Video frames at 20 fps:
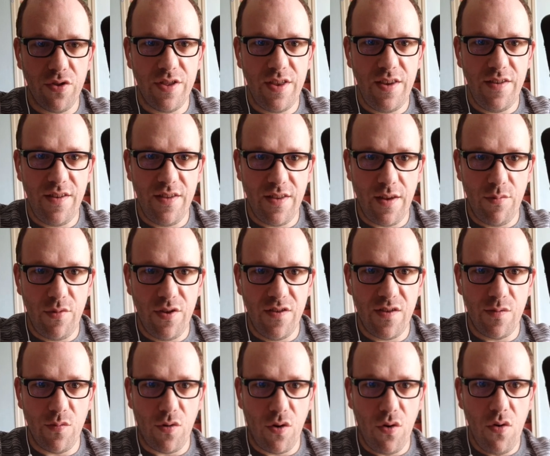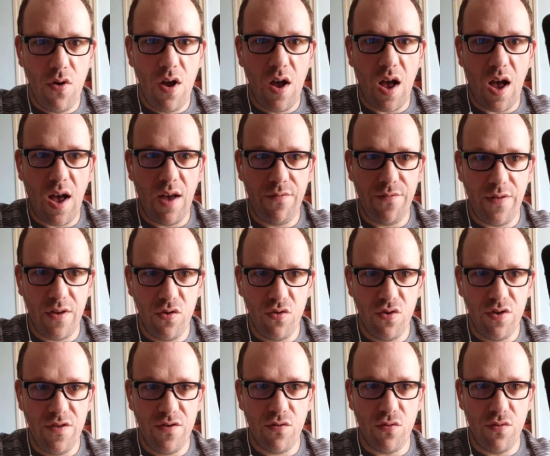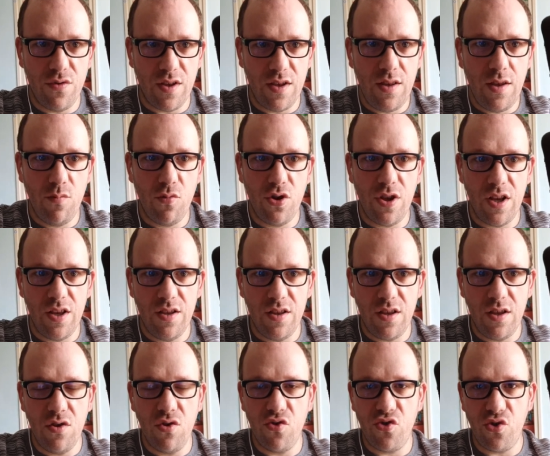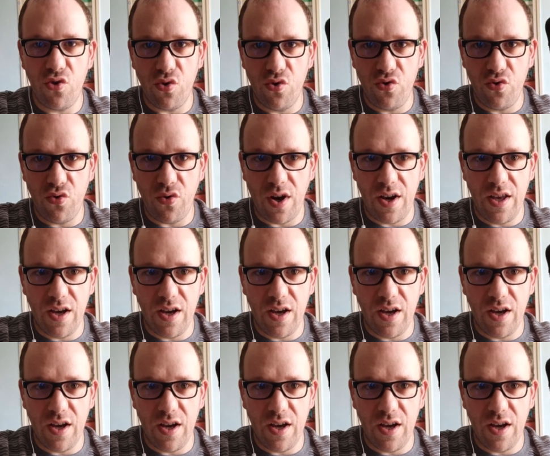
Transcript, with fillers: des établissements afin de discuter des modalités de ce retour à